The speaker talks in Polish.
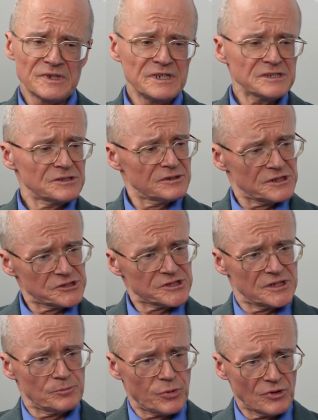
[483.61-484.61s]
Jest to
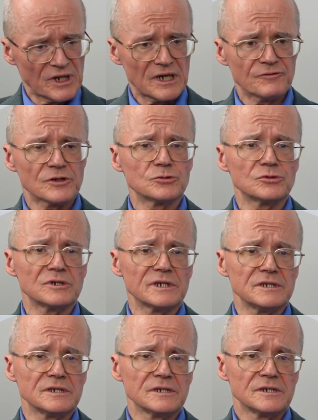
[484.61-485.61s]
jeszcze epoka, w
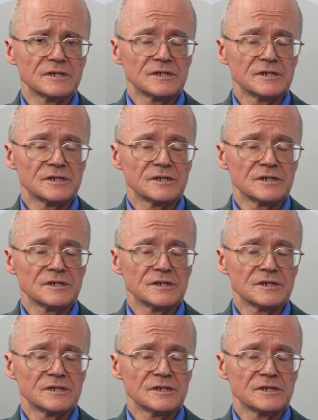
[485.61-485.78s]
której